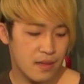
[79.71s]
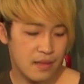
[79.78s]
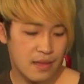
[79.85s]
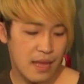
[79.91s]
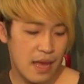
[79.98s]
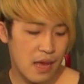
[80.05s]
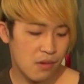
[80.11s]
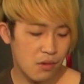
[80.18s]

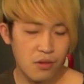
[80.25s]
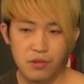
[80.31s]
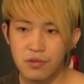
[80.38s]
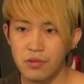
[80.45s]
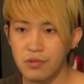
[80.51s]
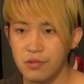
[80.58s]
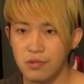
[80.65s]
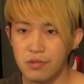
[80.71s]
でこの
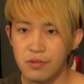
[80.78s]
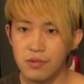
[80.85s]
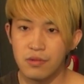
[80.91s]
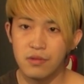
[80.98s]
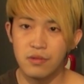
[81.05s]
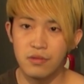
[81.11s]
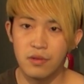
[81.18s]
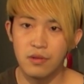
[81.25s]

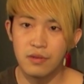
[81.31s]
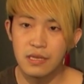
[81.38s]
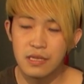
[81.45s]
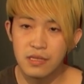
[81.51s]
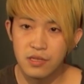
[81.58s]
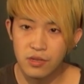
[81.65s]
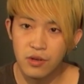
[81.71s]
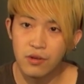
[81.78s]
曲の
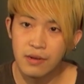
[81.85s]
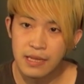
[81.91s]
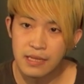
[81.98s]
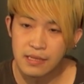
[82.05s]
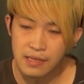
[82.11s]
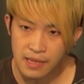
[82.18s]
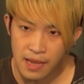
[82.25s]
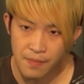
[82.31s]
印象はで
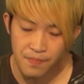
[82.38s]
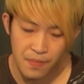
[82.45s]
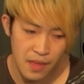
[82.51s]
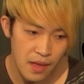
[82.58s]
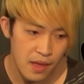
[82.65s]
すね